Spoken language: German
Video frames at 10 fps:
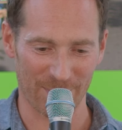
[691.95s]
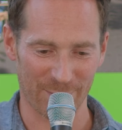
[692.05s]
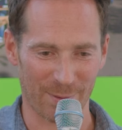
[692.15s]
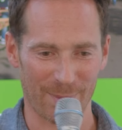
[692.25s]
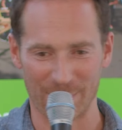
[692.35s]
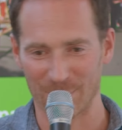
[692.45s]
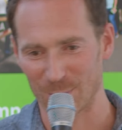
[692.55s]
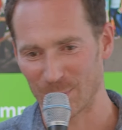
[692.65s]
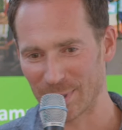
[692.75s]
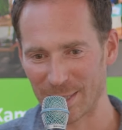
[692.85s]
vor manchen
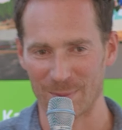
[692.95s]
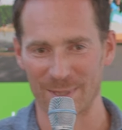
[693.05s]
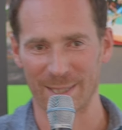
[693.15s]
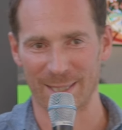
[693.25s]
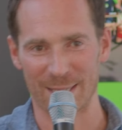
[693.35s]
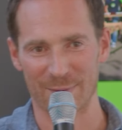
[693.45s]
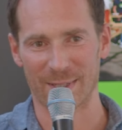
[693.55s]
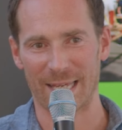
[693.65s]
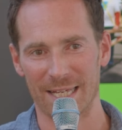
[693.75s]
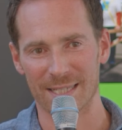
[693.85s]
Schulen gibt es richtiges
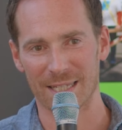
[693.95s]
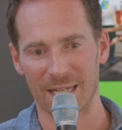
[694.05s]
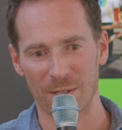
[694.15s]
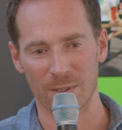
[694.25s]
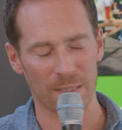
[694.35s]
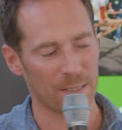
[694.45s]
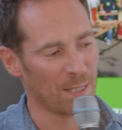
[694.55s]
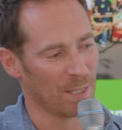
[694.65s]
Verkehrschaos